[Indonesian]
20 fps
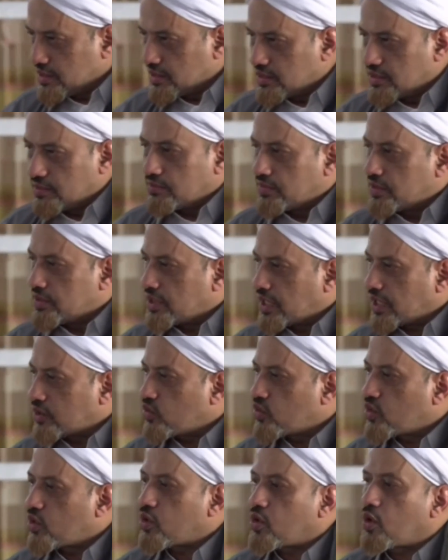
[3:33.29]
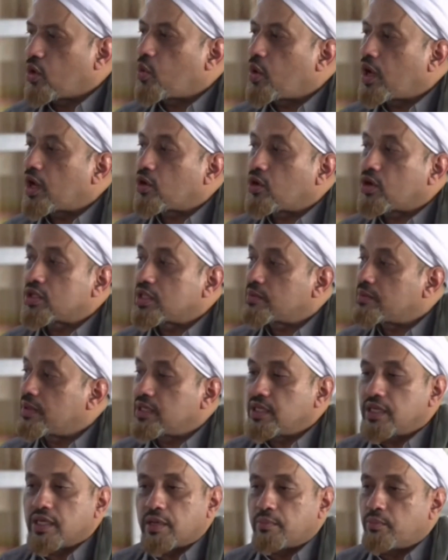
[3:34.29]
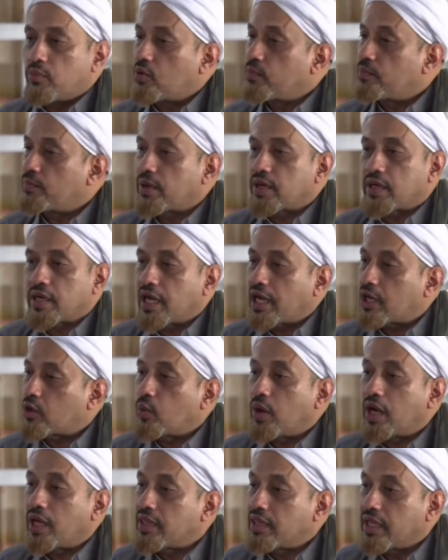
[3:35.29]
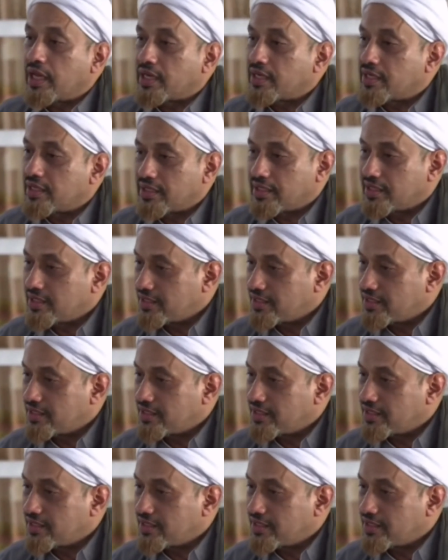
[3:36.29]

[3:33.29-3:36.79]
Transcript: semenjak aku keluar kota Madinah belum pernah aku adzan.